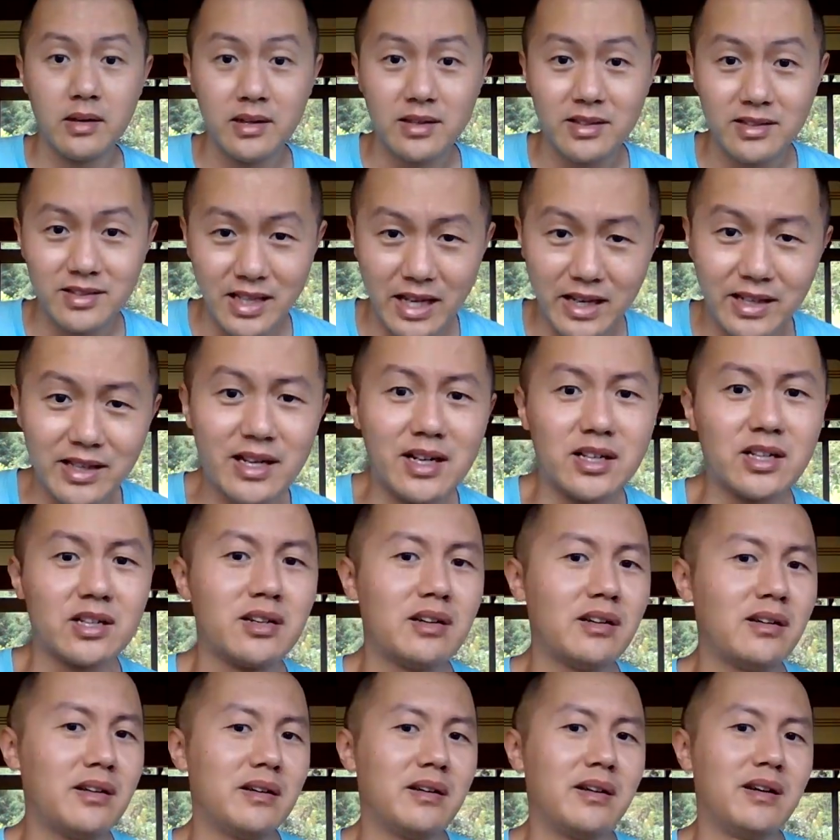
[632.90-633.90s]
三亚
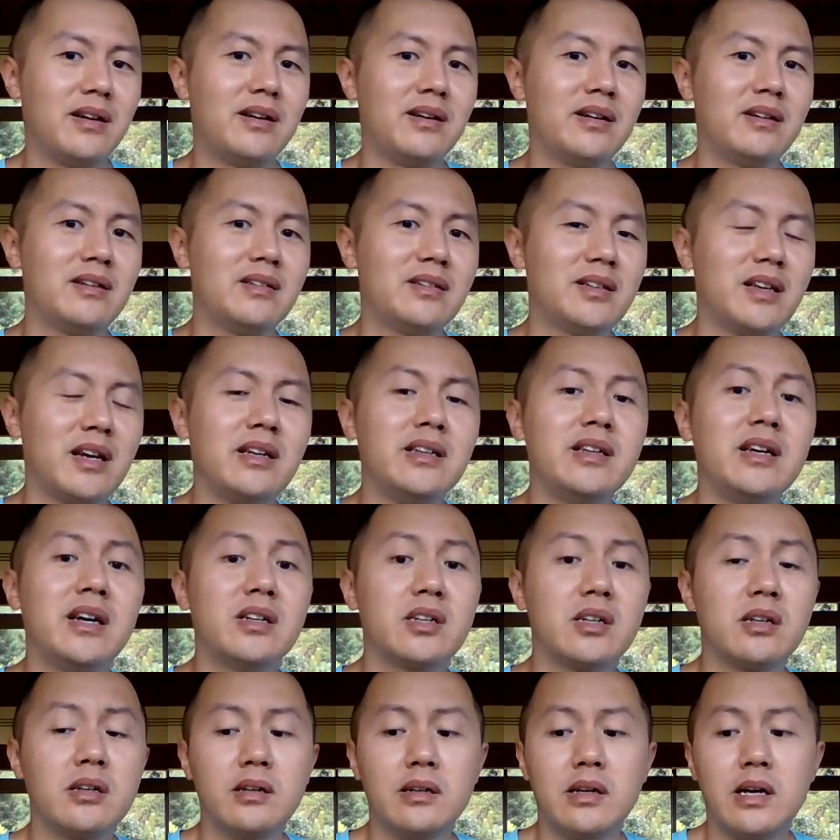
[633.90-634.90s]
市、三亚
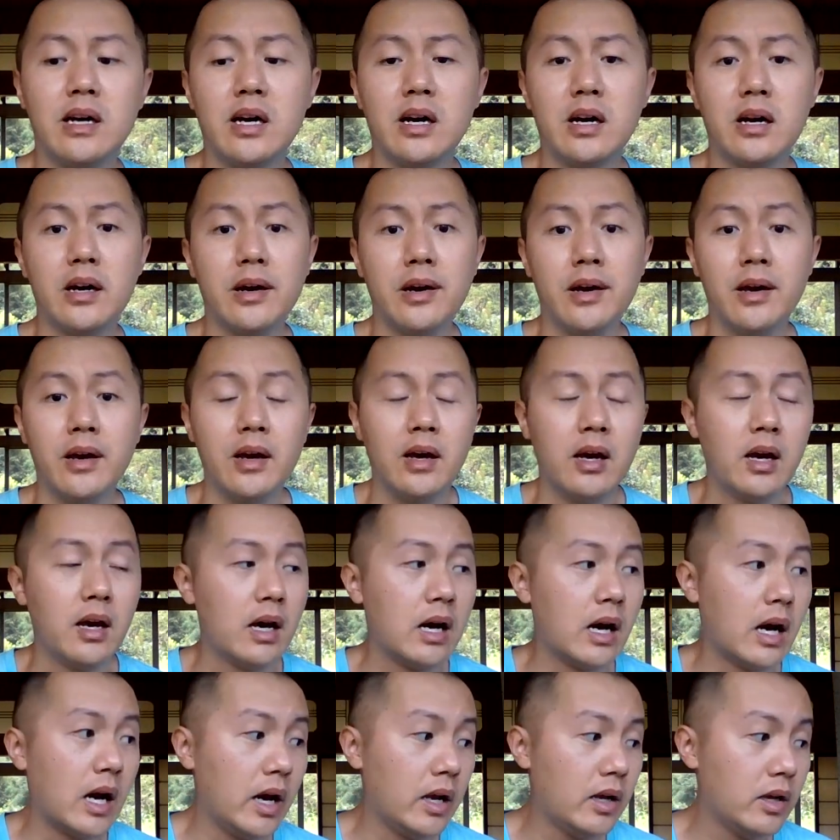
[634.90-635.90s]
市啊，
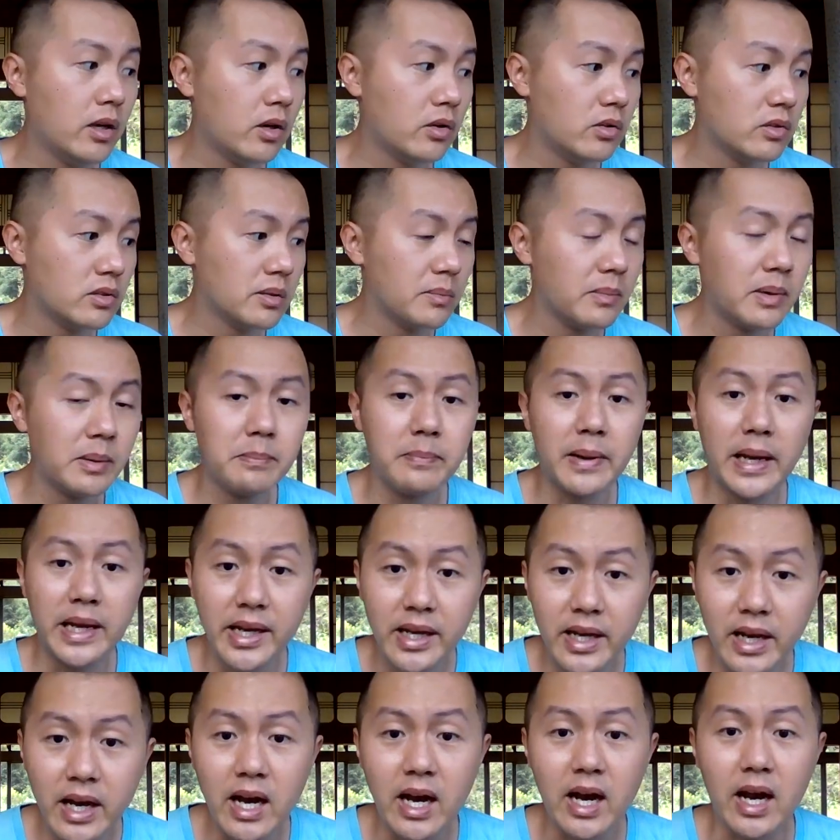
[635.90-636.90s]
还有什么
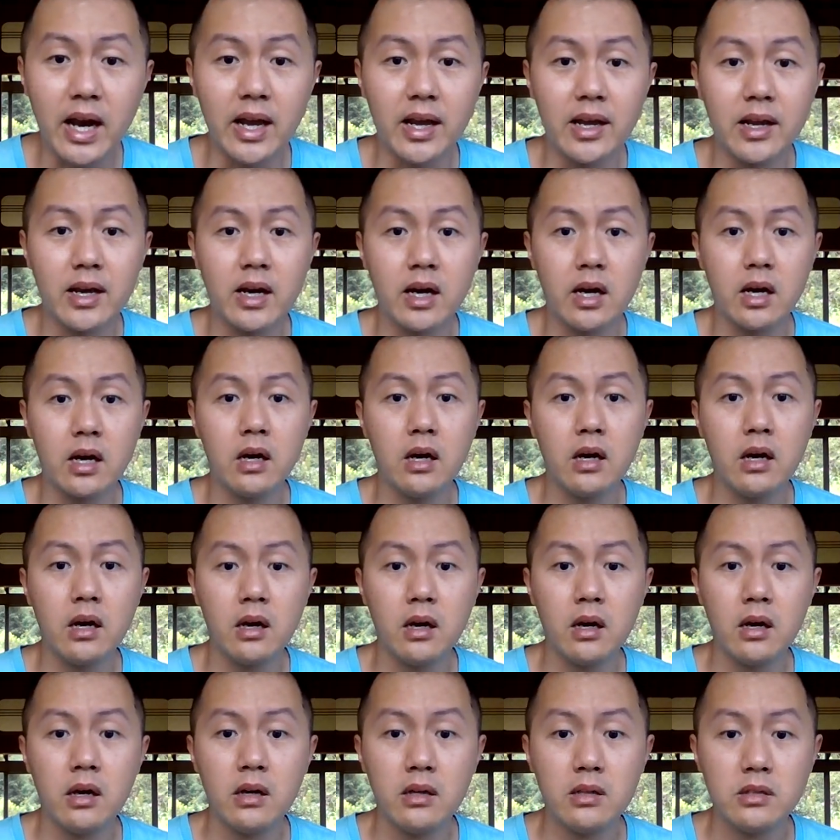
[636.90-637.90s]
北海呀，
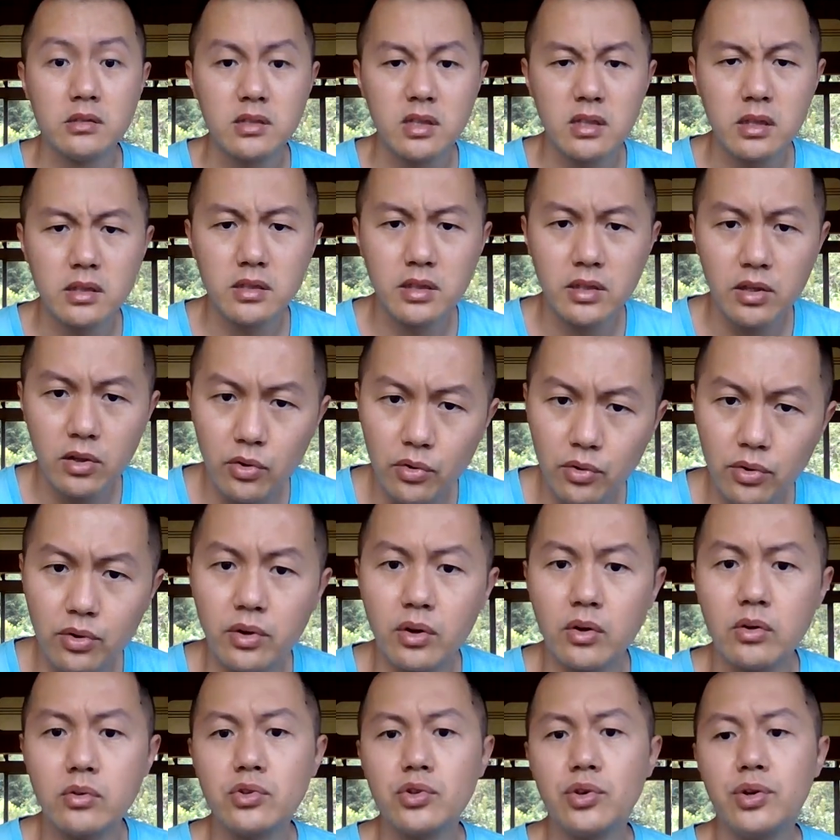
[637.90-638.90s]
这些旅
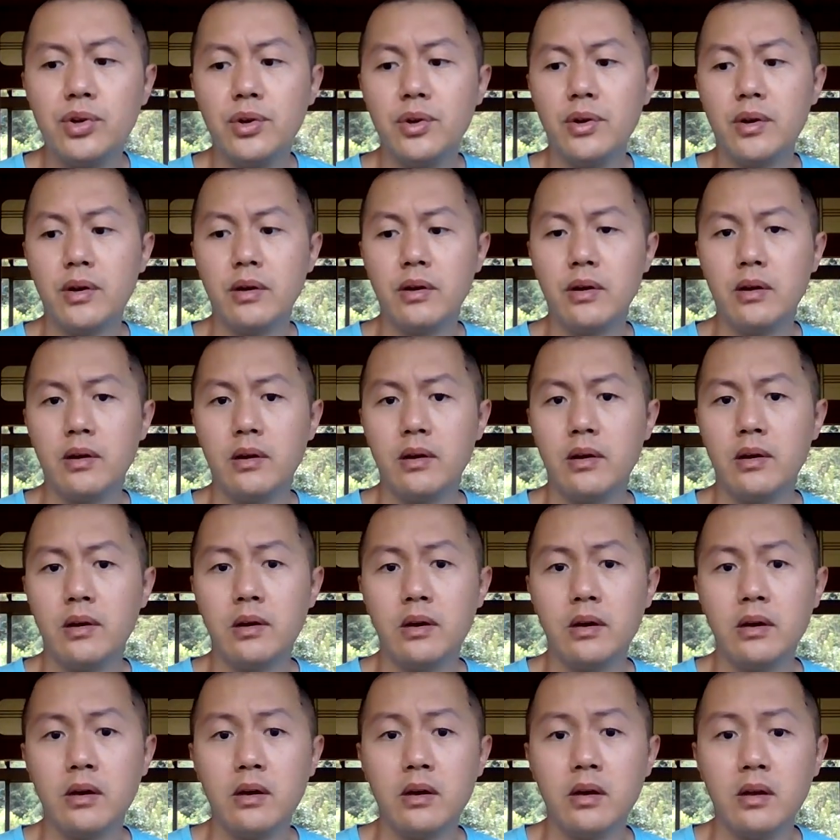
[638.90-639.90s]
游区，
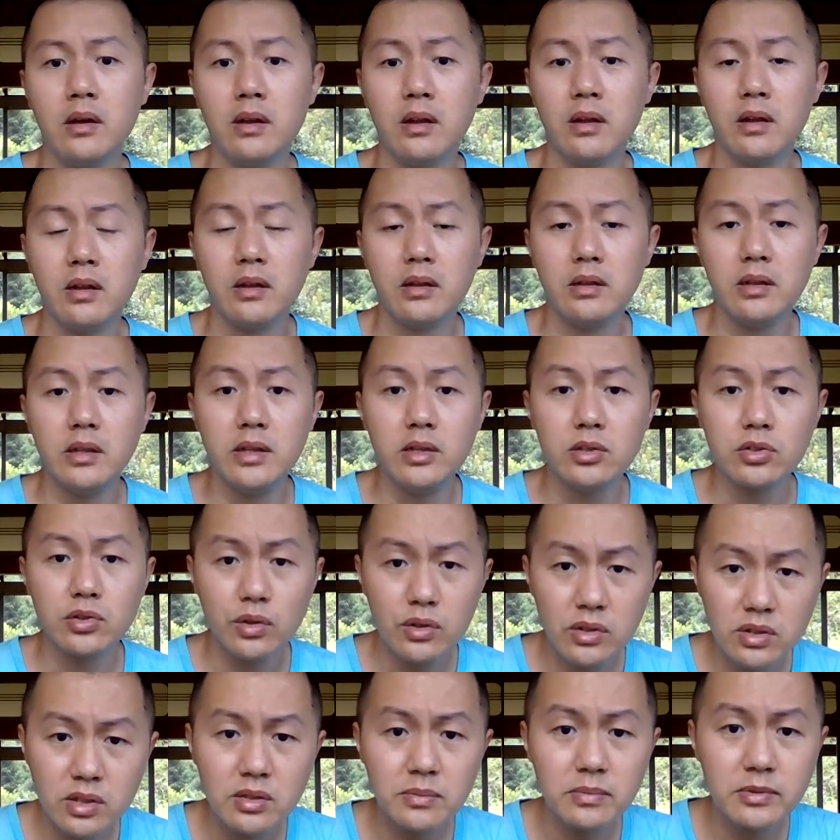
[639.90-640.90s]
你
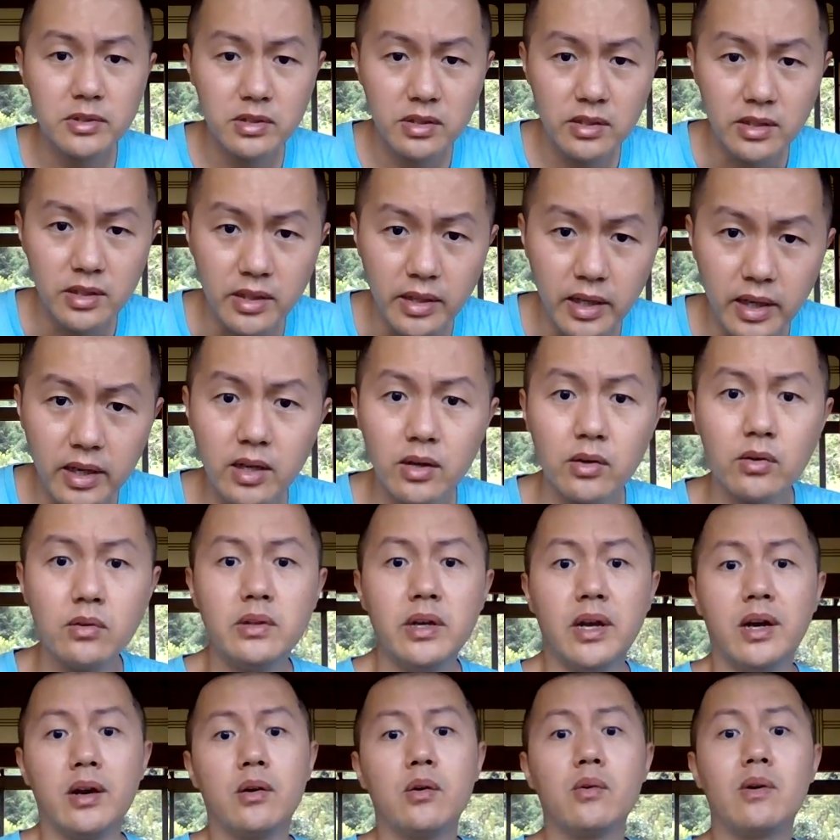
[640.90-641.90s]
说是不是也有
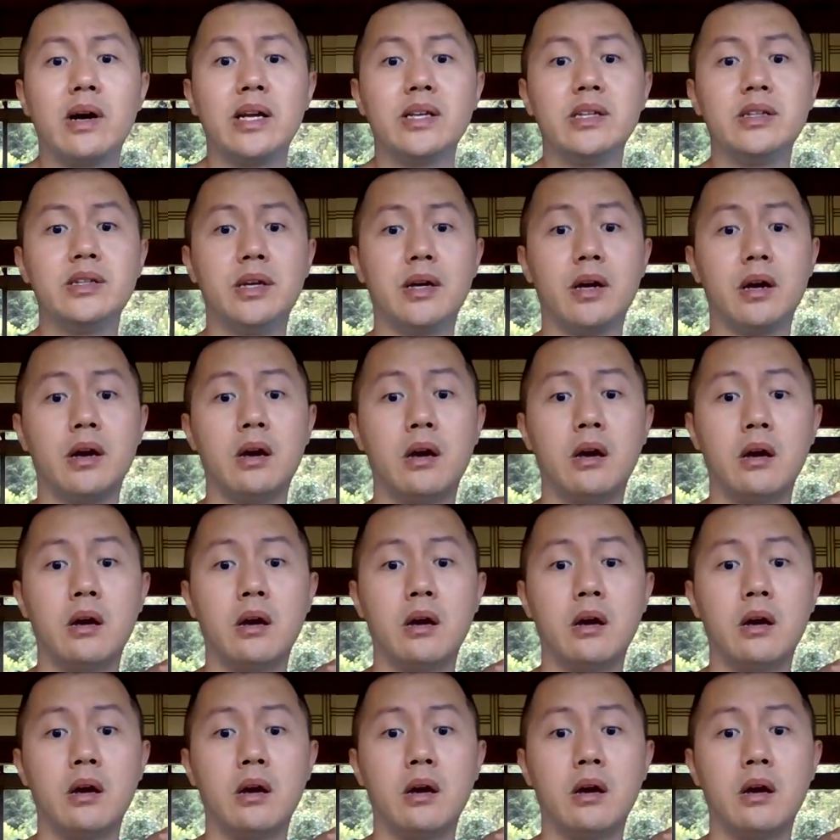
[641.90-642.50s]
点关系？